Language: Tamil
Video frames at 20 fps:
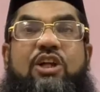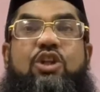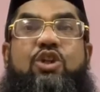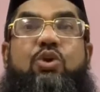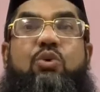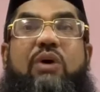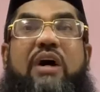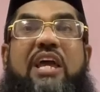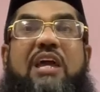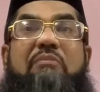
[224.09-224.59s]

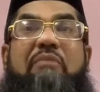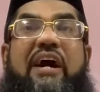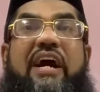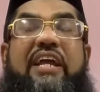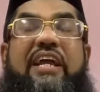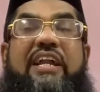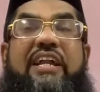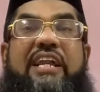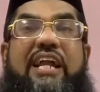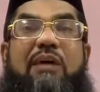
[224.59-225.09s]
சுவைபா
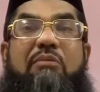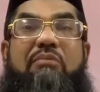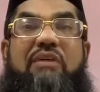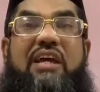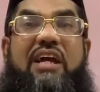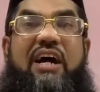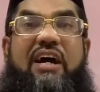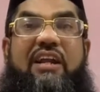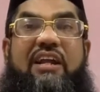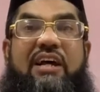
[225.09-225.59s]
என்ற
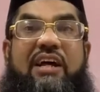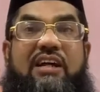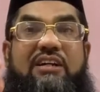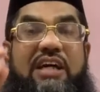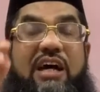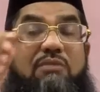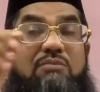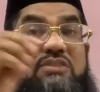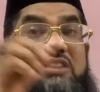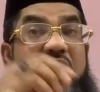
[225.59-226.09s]
அம்மையார்
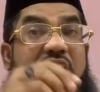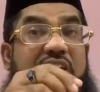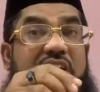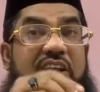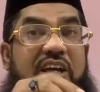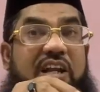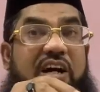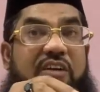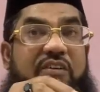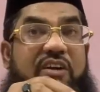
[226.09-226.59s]
ஹம்சா
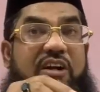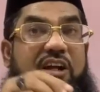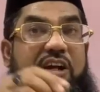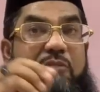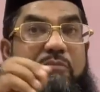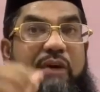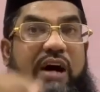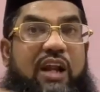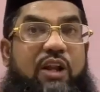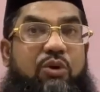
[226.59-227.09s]
ரலியலானவர்களுக்கு
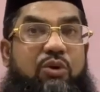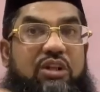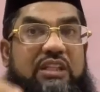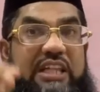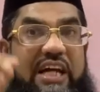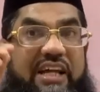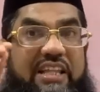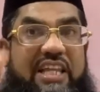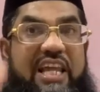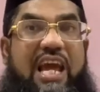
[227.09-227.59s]
பால் கொடுத்த
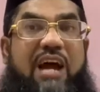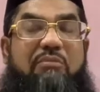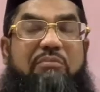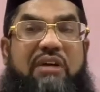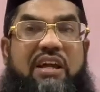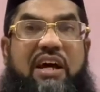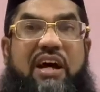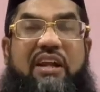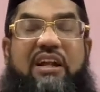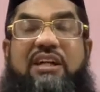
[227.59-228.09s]
அதே
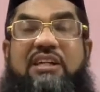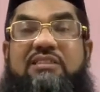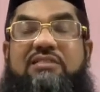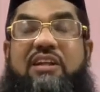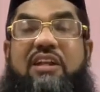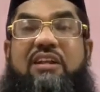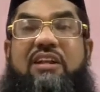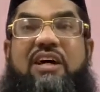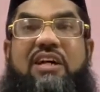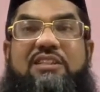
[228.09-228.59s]
அம்மையார்
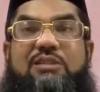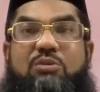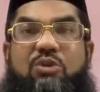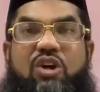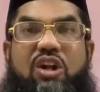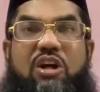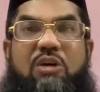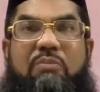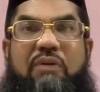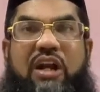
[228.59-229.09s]
சல்லாஹ்
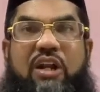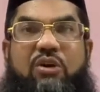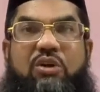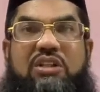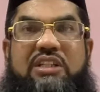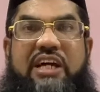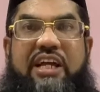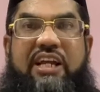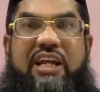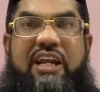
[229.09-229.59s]
அவர்களுக்கு பால்
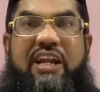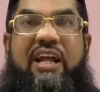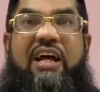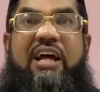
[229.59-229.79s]
கொடுத்தார்கள்